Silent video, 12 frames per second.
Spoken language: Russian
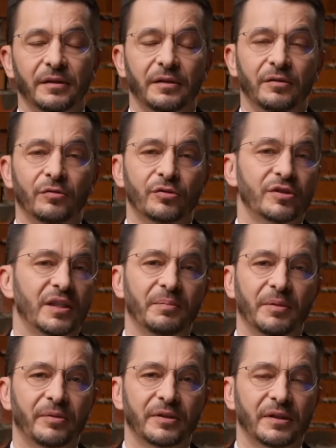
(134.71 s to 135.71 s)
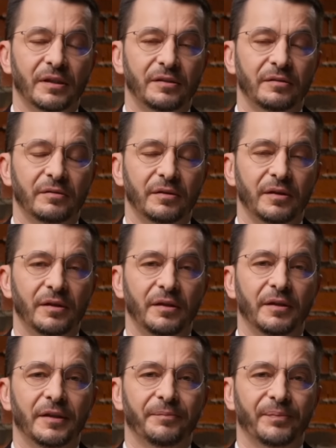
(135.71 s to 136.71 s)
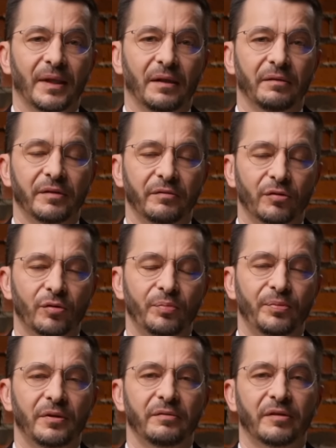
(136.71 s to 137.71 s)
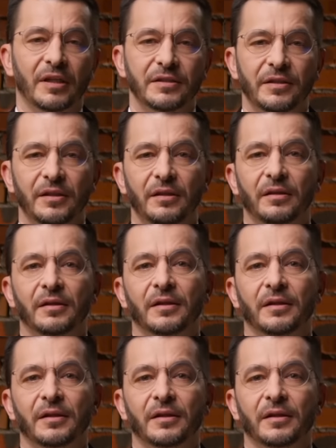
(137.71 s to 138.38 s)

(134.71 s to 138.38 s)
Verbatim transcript: И то же самое происходило и э, в Европе, и в России.